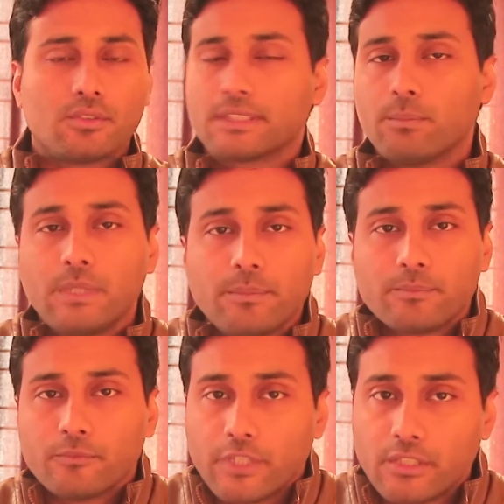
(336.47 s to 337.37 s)
तो सिंपली
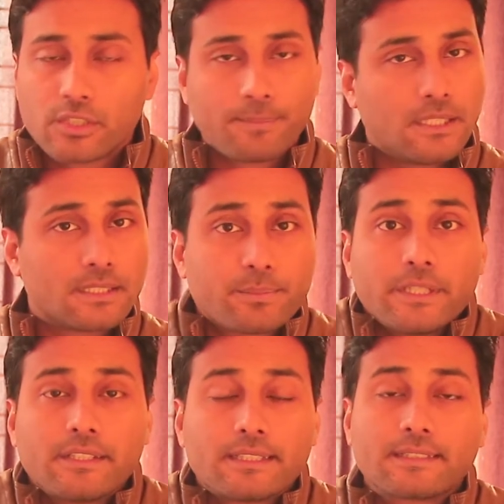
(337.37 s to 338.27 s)
विंडोज़ प्लस
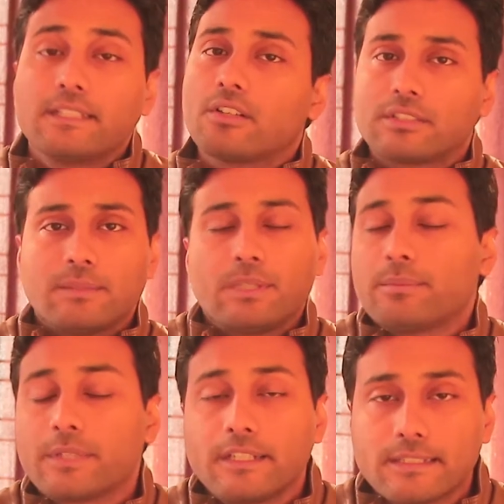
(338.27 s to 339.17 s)
प्रिंट स्क्रीन और सिंपली
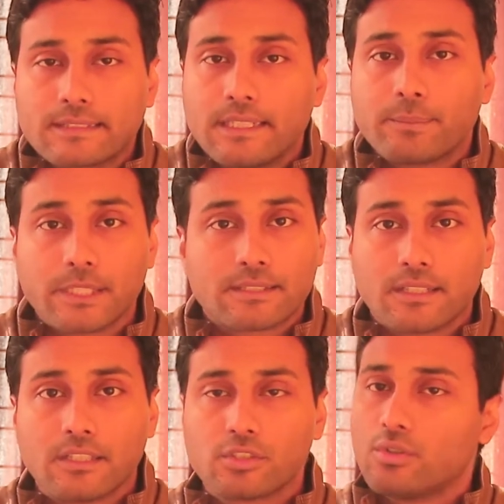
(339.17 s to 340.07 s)
प्रिंट स्क्रीन प्रेस
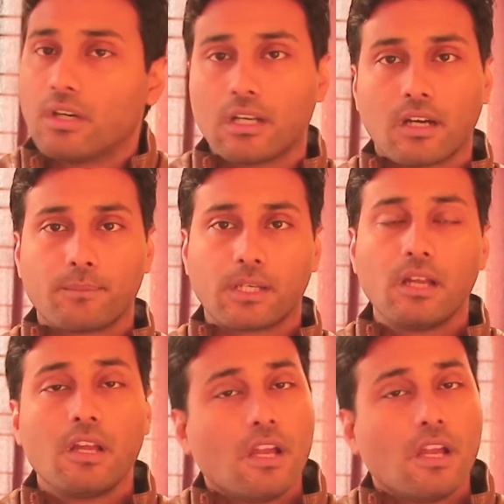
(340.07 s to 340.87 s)
कर देते हो और आपका